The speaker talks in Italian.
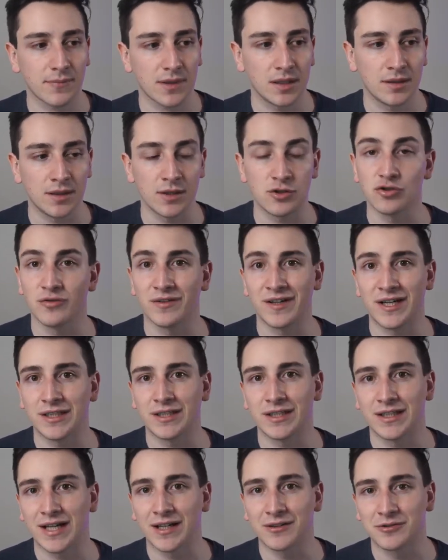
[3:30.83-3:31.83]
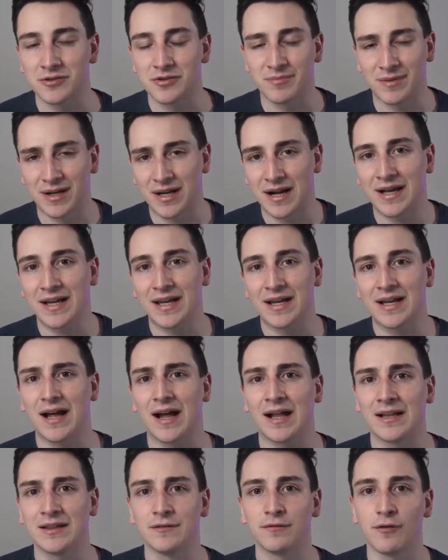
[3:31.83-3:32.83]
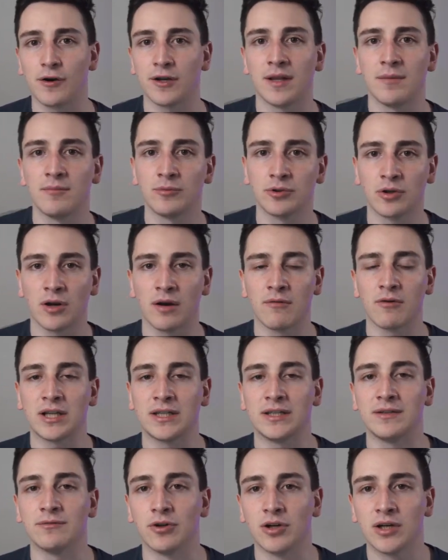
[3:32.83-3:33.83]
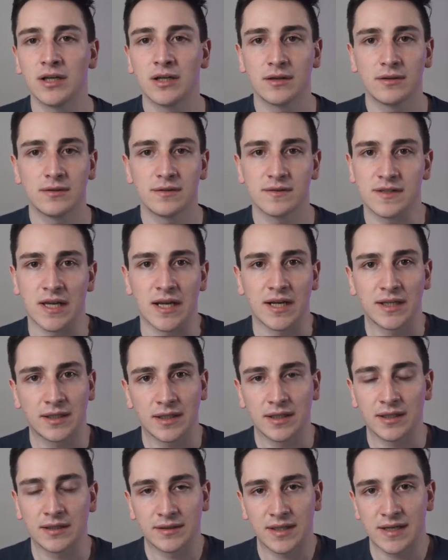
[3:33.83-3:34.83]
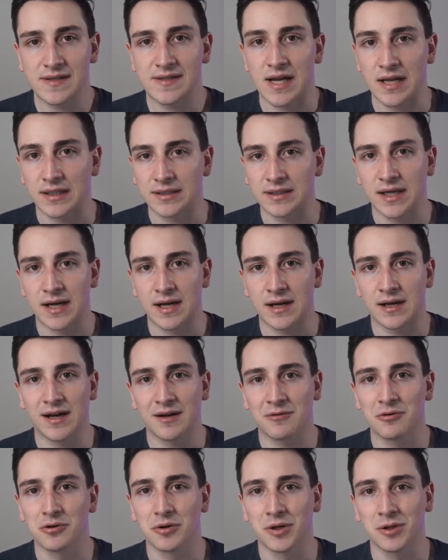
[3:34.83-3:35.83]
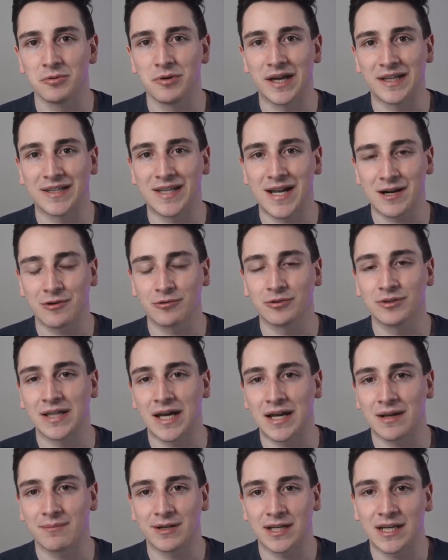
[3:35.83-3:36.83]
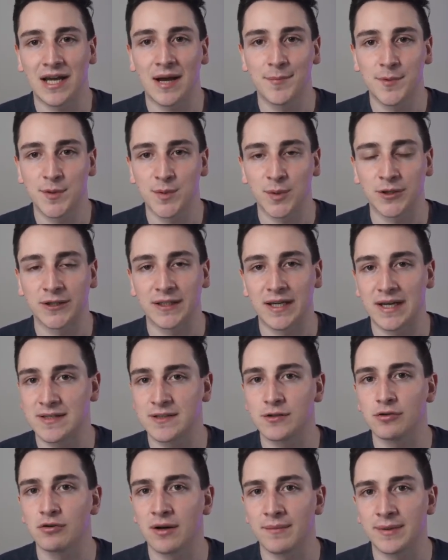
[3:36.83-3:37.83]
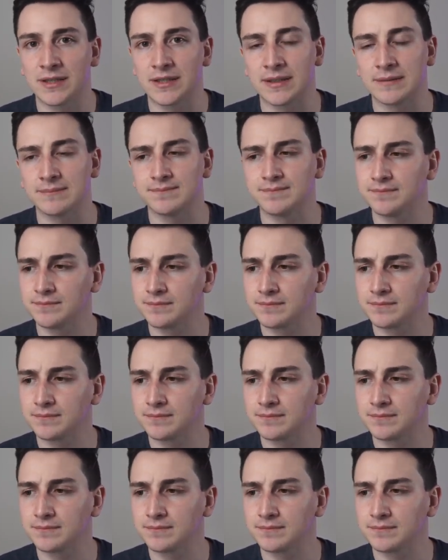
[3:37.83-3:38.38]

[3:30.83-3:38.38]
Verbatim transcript: ne gioverete tanto, insomma anche al di fuori del mondo lavorativo sarete interessati a, a quello che lui ha da raccontare perché HubSpot è sicuramente